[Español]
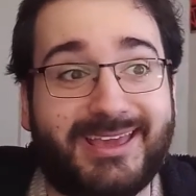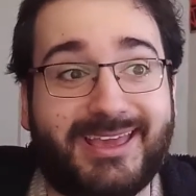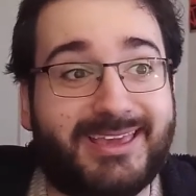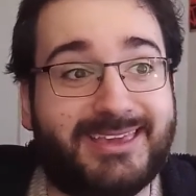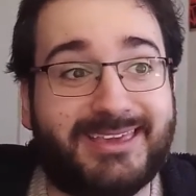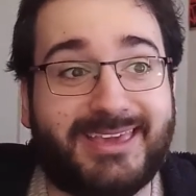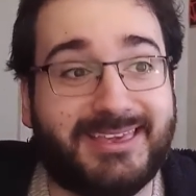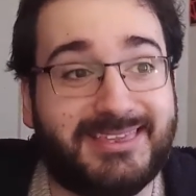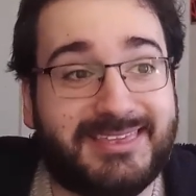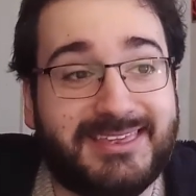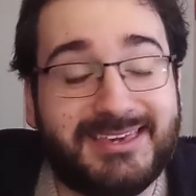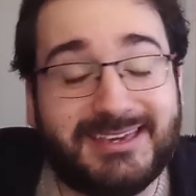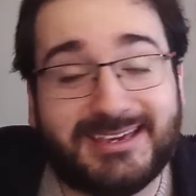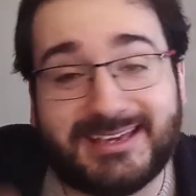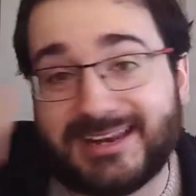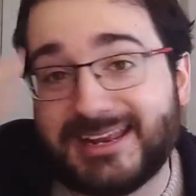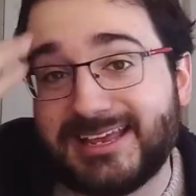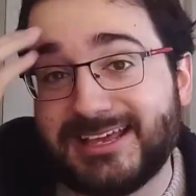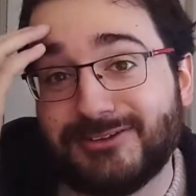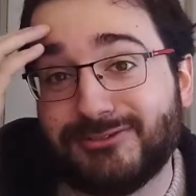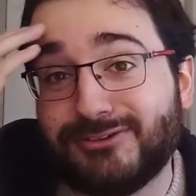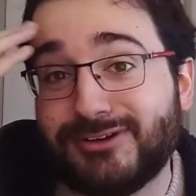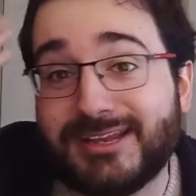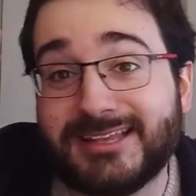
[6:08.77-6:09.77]
es que es
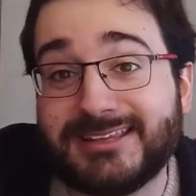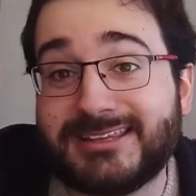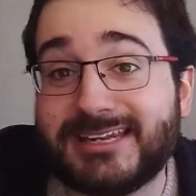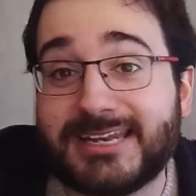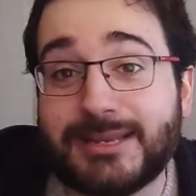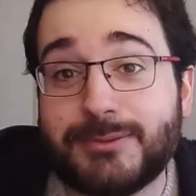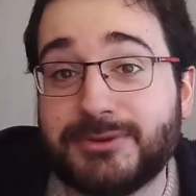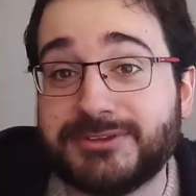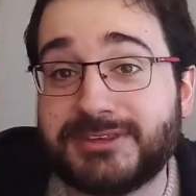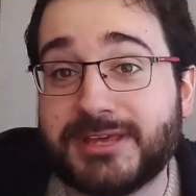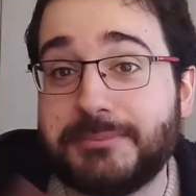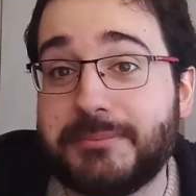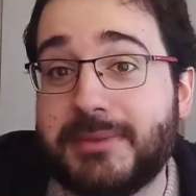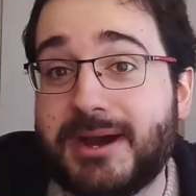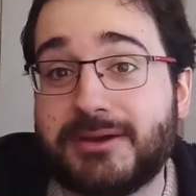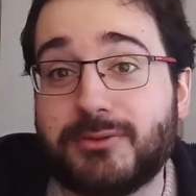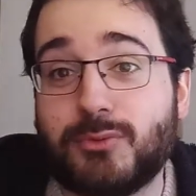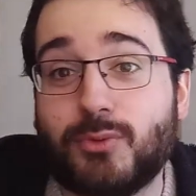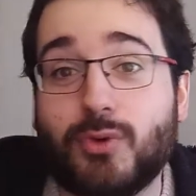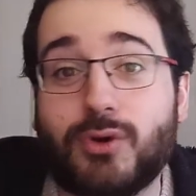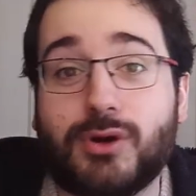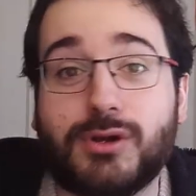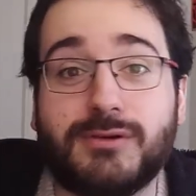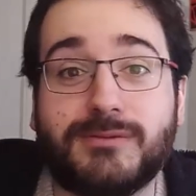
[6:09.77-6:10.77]
increíble. Tenemos a
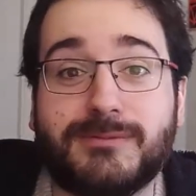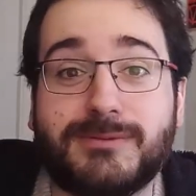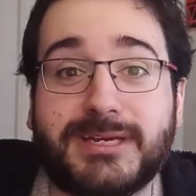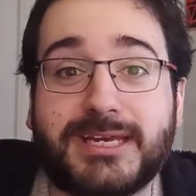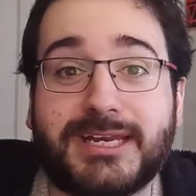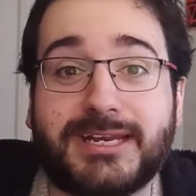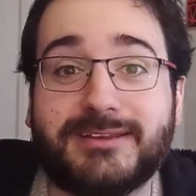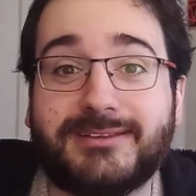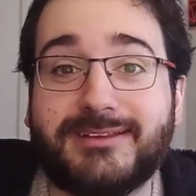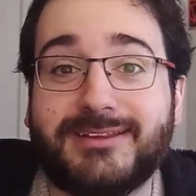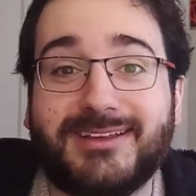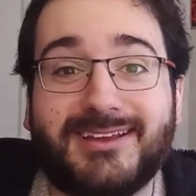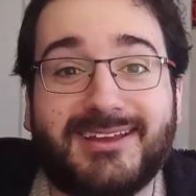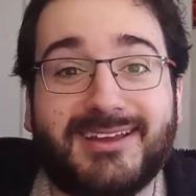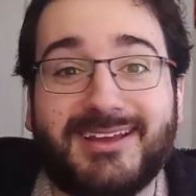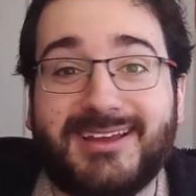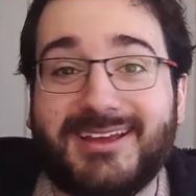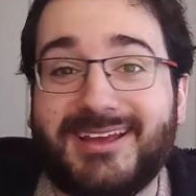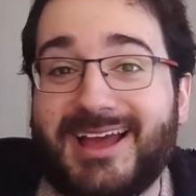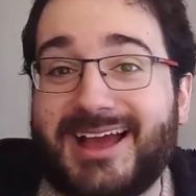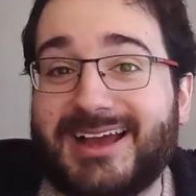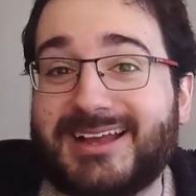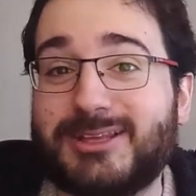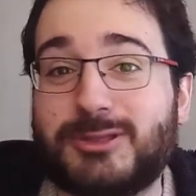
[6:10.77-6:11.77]
Mark Wolver
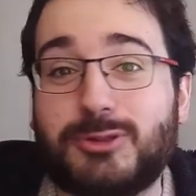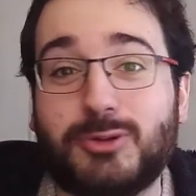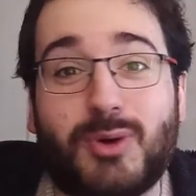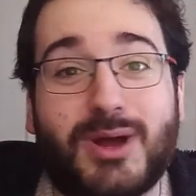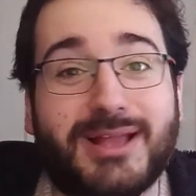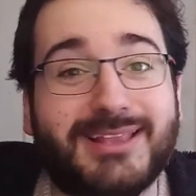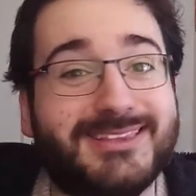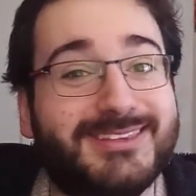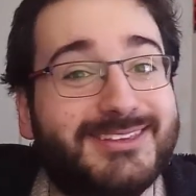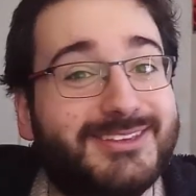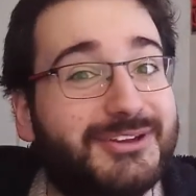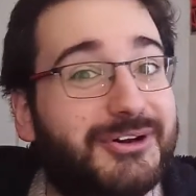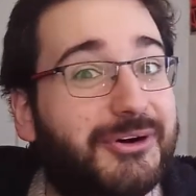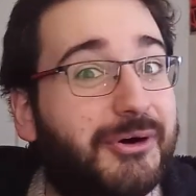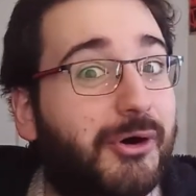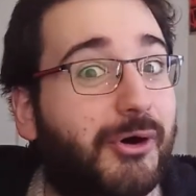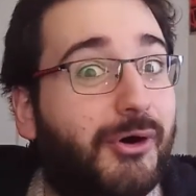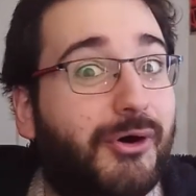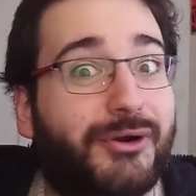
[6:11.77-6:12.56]
actuando